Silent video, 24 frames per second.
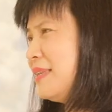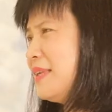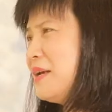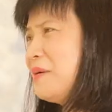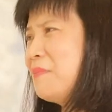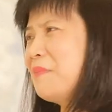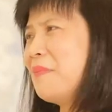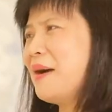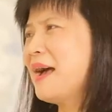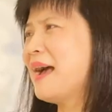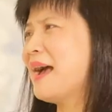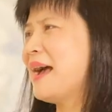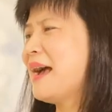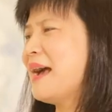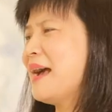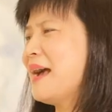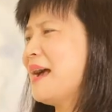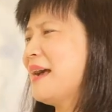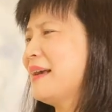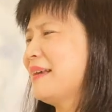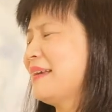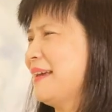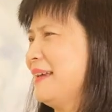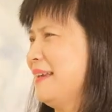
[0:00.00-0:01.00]
nhưng
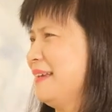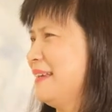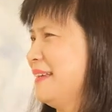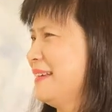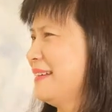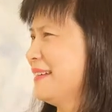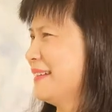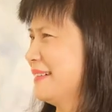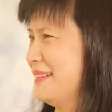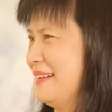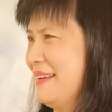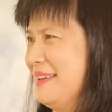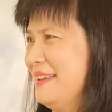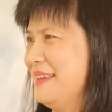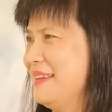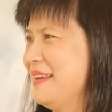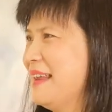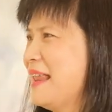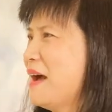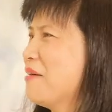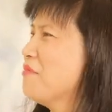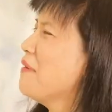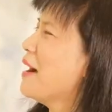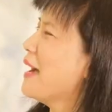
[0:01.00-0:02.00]
mà cái nghịch lý
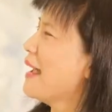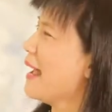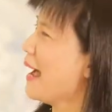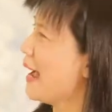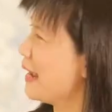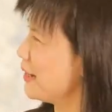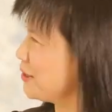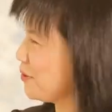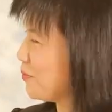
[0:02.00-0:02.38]
là không phải ai